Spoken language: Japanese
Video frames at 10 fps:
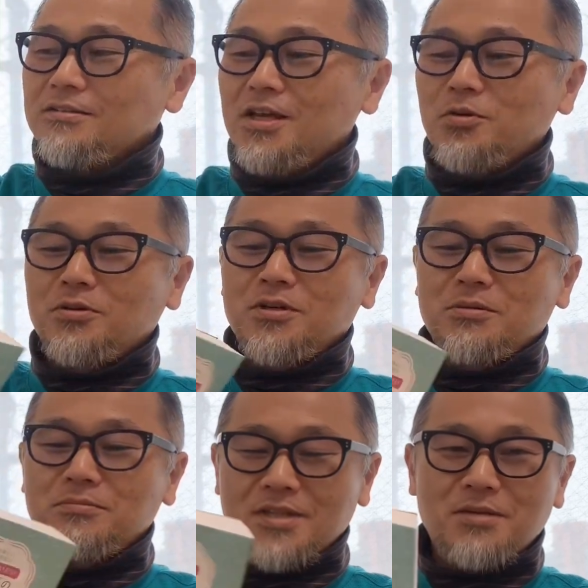結構
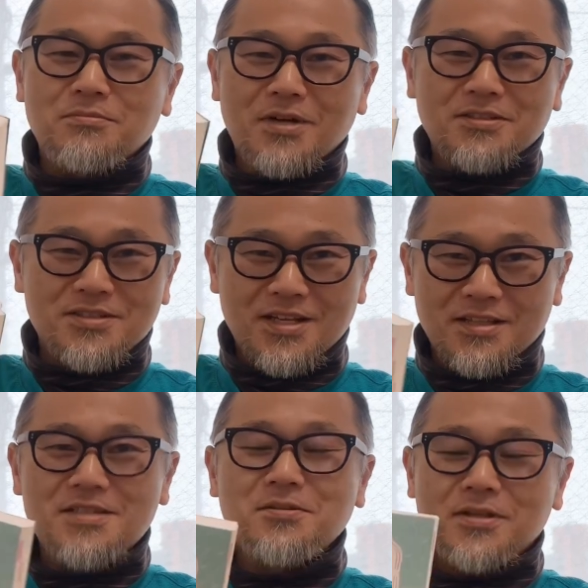な、ね、松さん
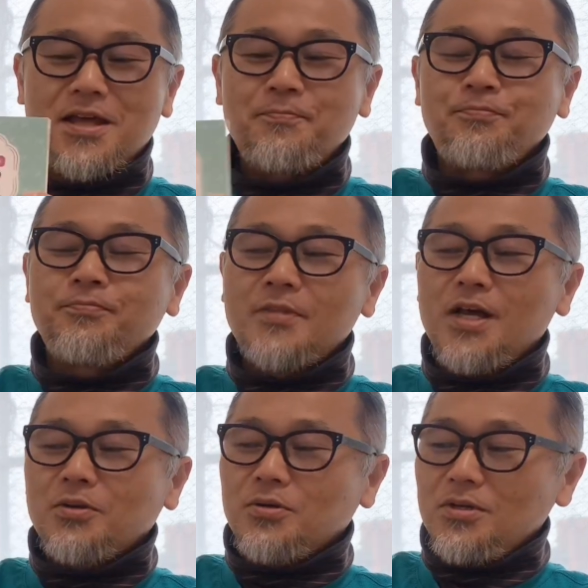ですよね
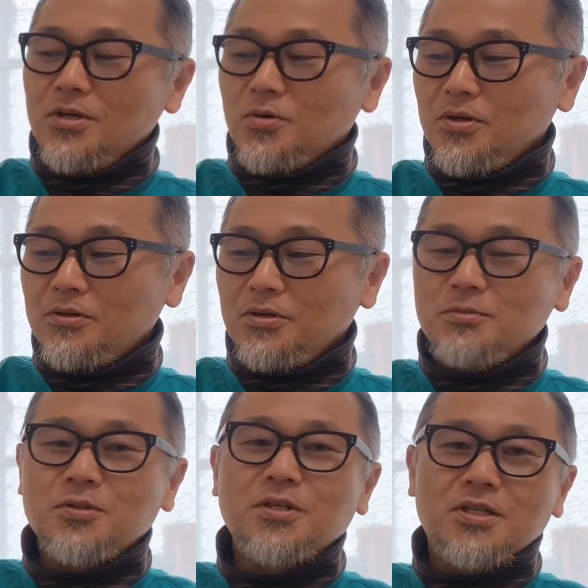であのこれを読
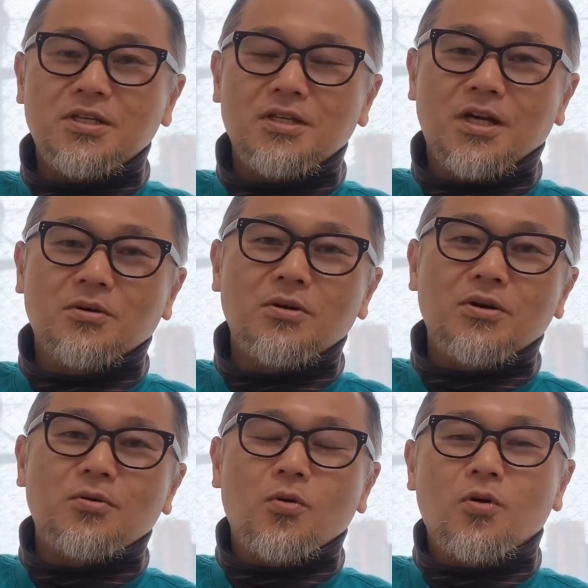む時にあの
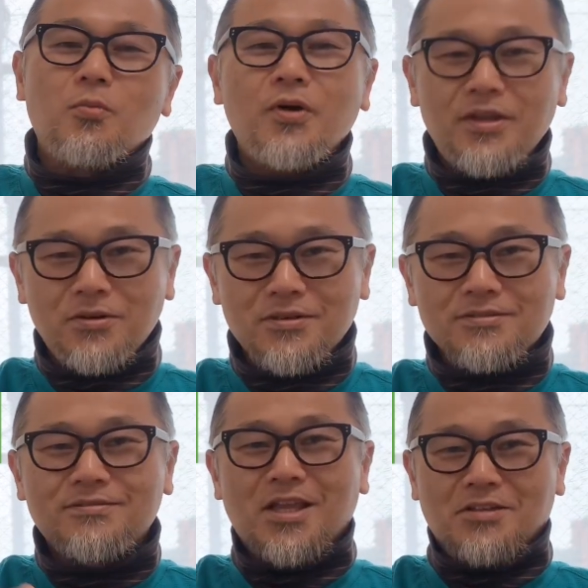覚え
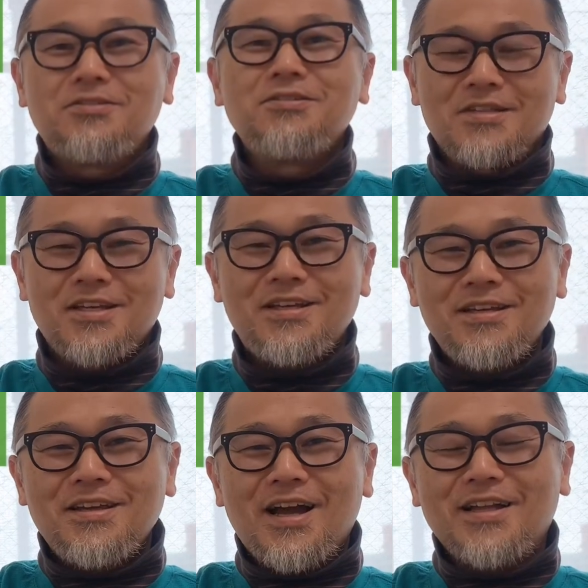ようっていうふう
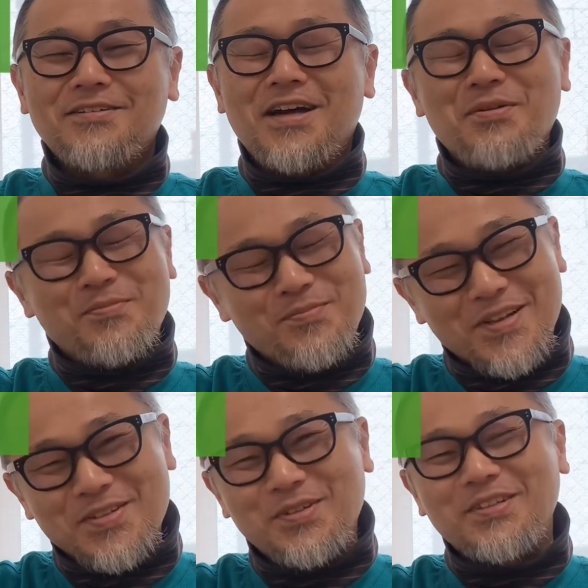にあのあん
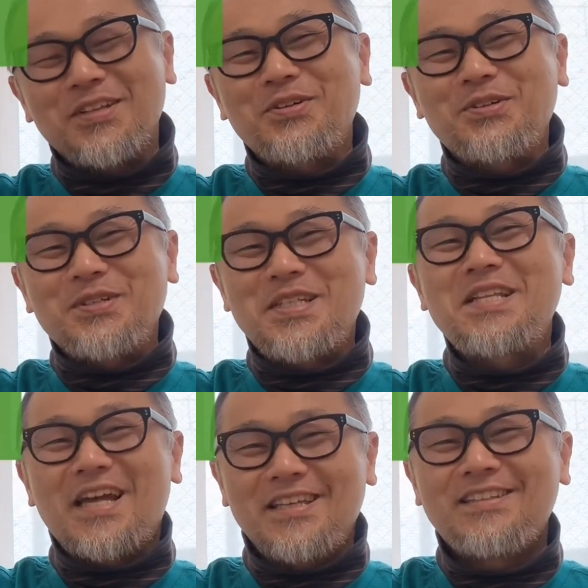まそんな努力
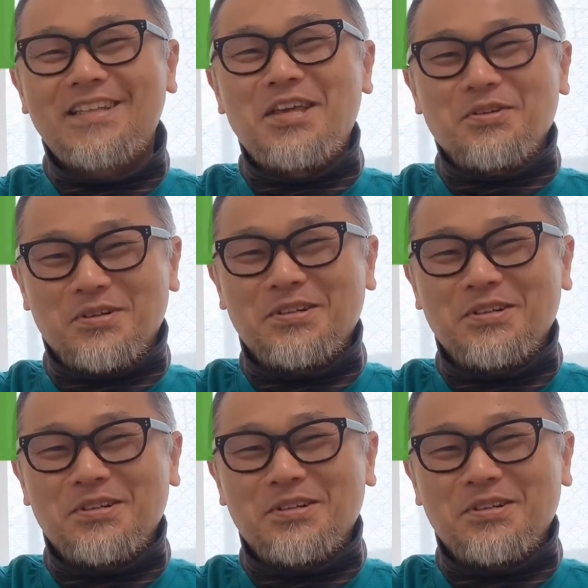しないっていう